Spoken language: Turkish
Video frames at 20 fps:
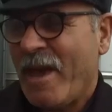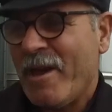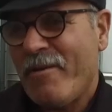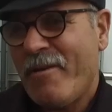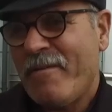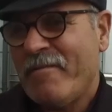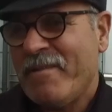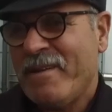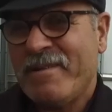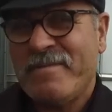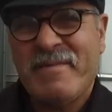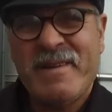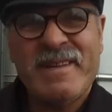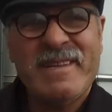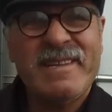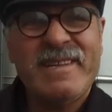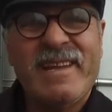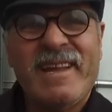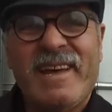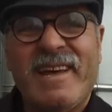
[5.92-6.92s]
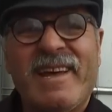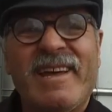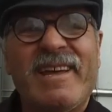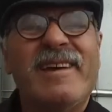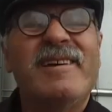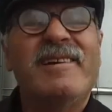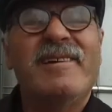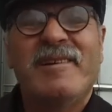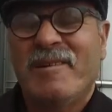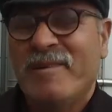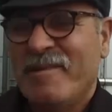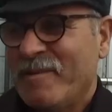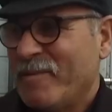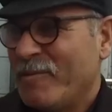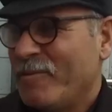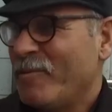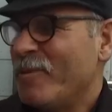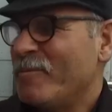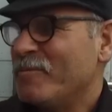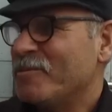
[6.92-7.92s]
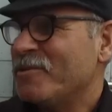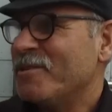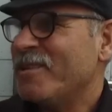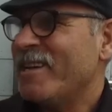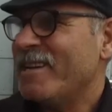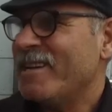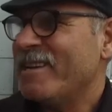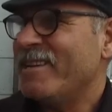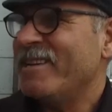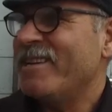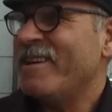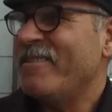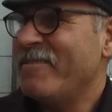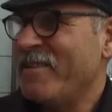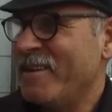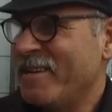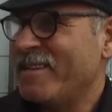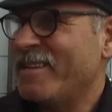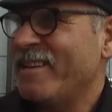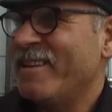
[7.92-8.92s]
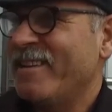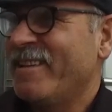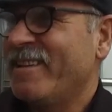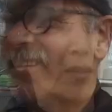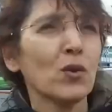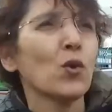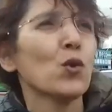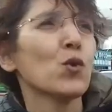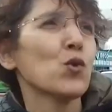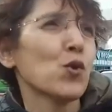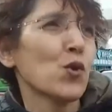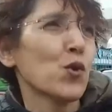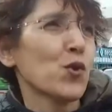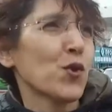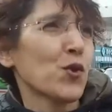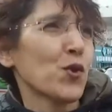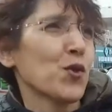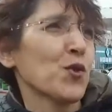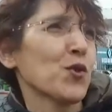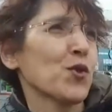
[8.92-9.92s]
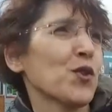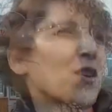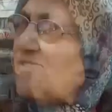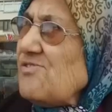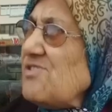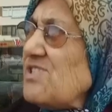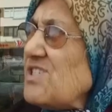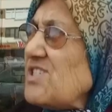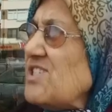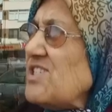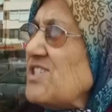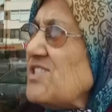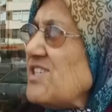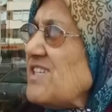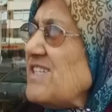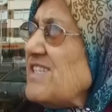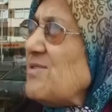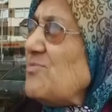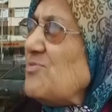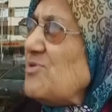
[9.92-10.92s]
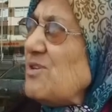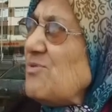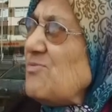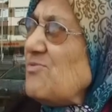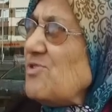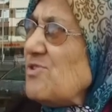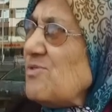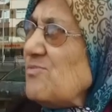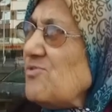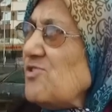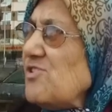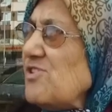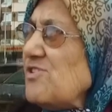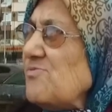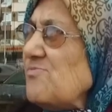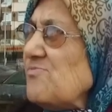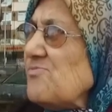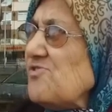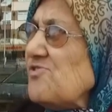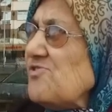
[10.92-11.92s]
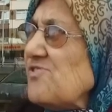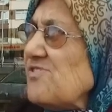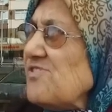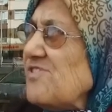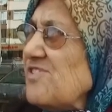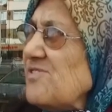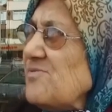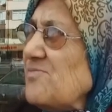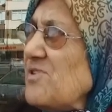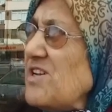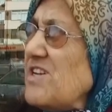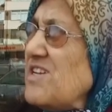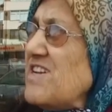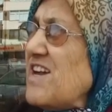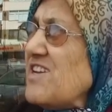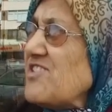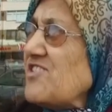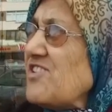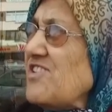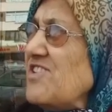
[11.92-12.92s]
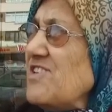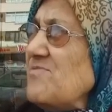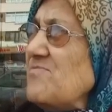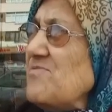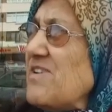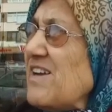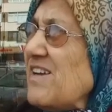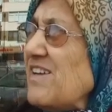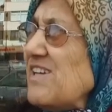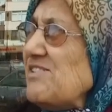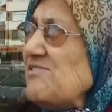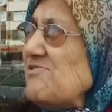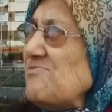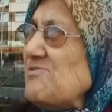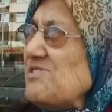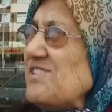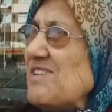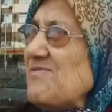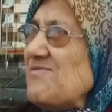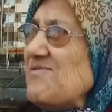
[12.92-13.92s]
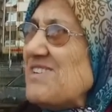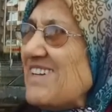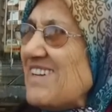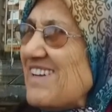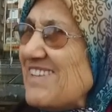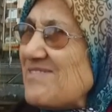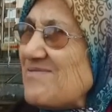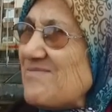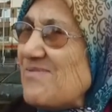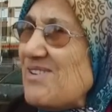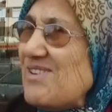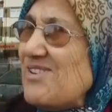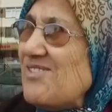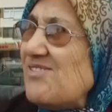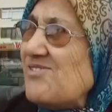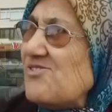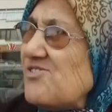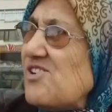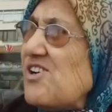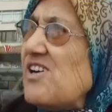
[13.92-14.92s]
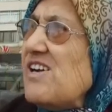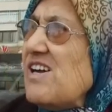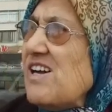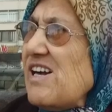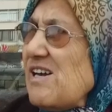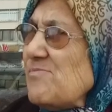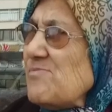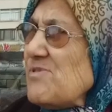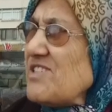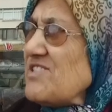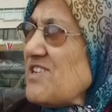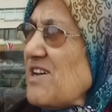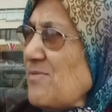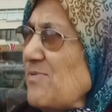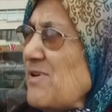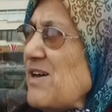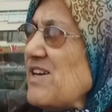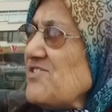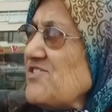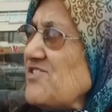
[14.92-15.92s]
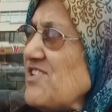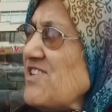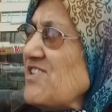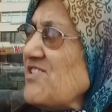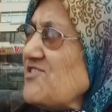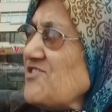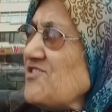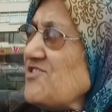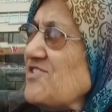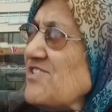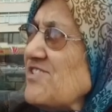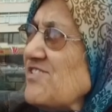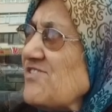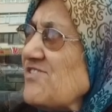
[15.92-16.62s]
Eve vermedi de komşularınkine verdi. Yok çok şükür. Verdiyse de bilmiyorum oğlum. Ben yaşlıyım ya. Evim zemin kat biliyor musun? Ama sabahca işte.